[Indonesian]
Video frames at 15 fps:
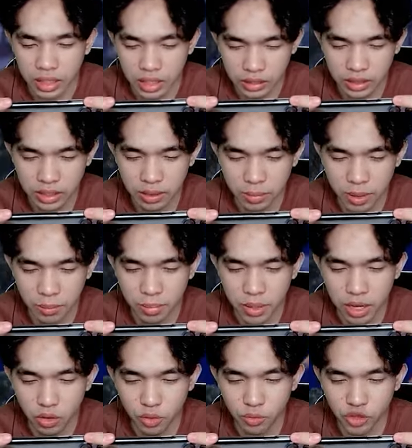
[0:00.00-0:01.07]
Oke, tidak
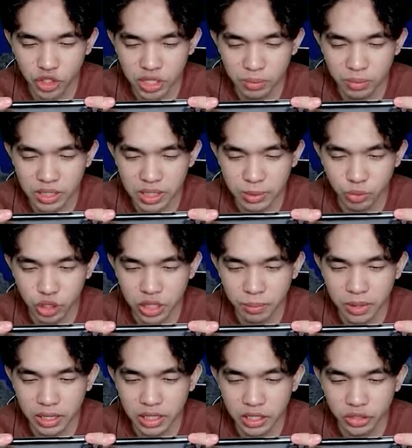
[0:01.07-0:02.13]
apa-apa. Aku masih punya
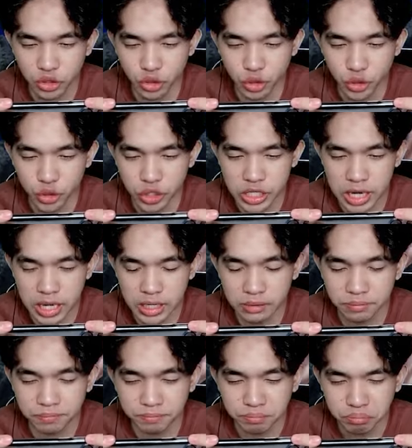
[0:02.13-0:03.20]
banyak jurus ya.
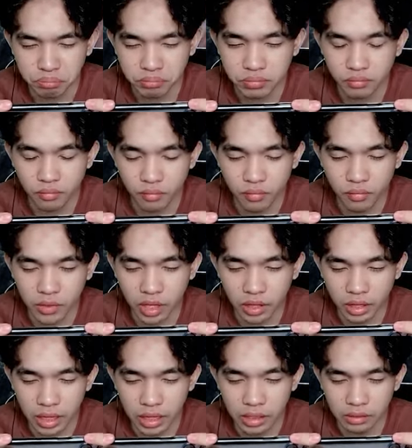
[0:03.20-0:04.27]

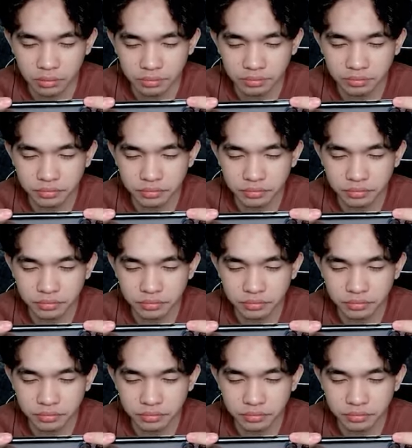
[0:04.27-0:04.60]
Oke.